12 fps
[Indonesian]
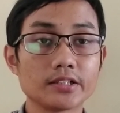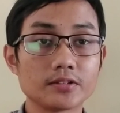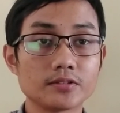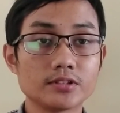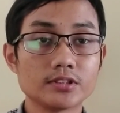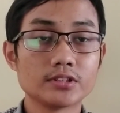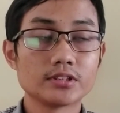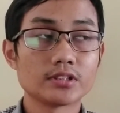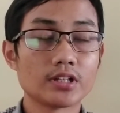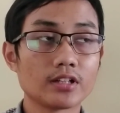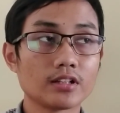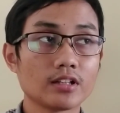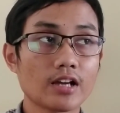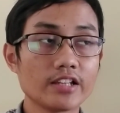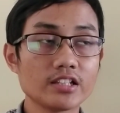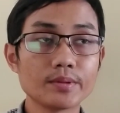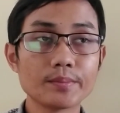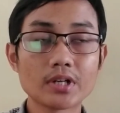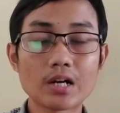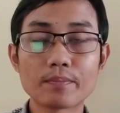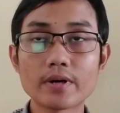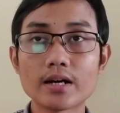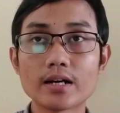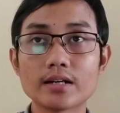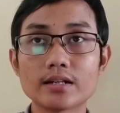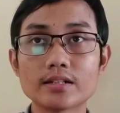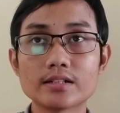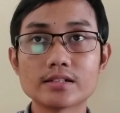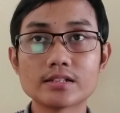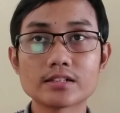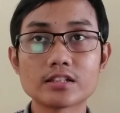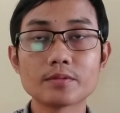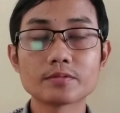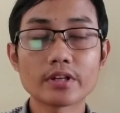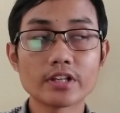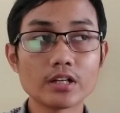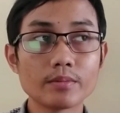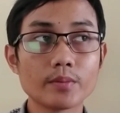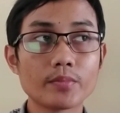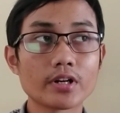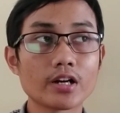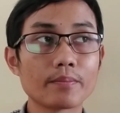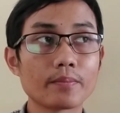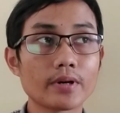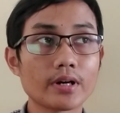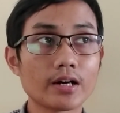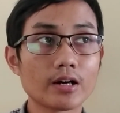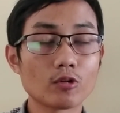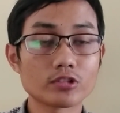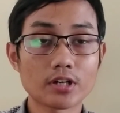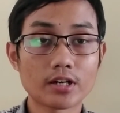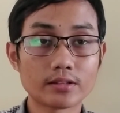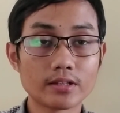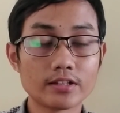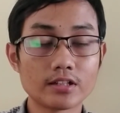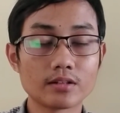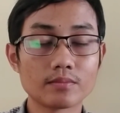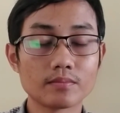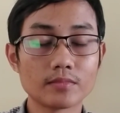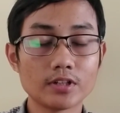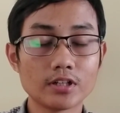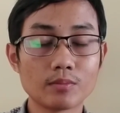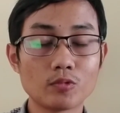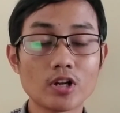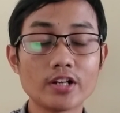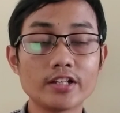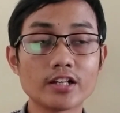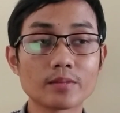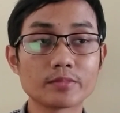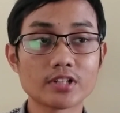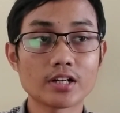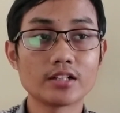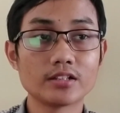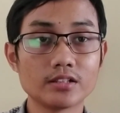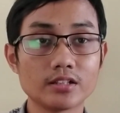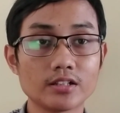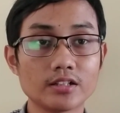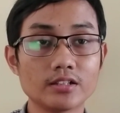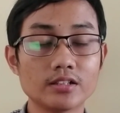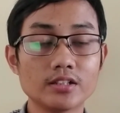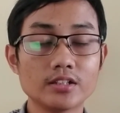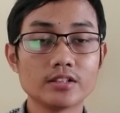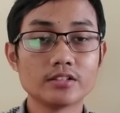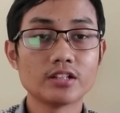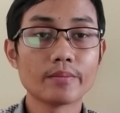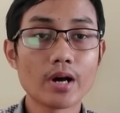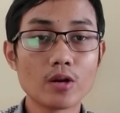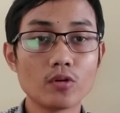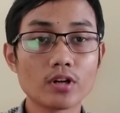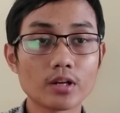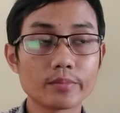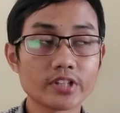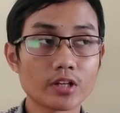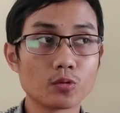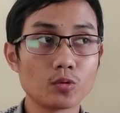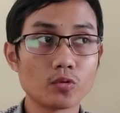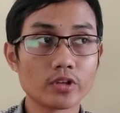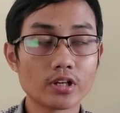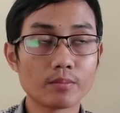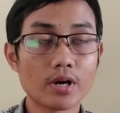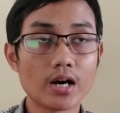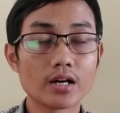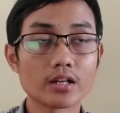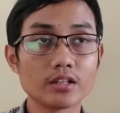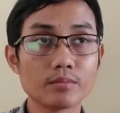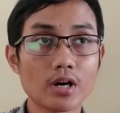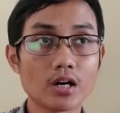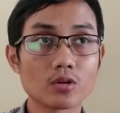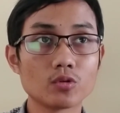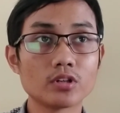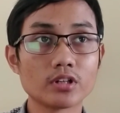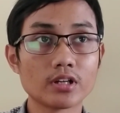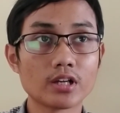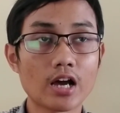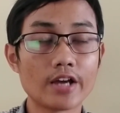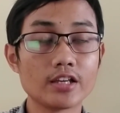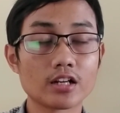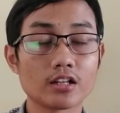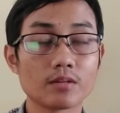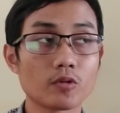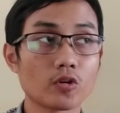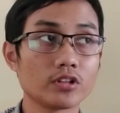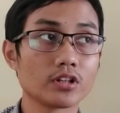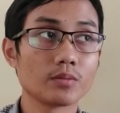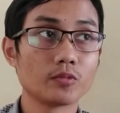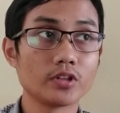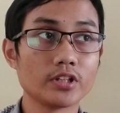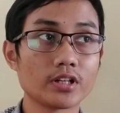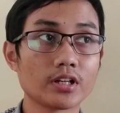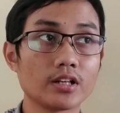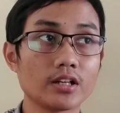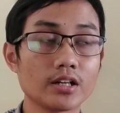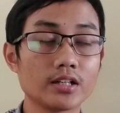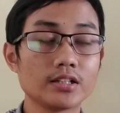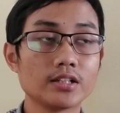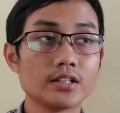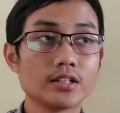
gitu nah, hanya beberapa tips saya beberapa kosakata yang uh, mudah diingat misalkan uh, Jabalun kan misalnya gunung ya Bahri Bahrun uh, air ya pokoknya kemudian ada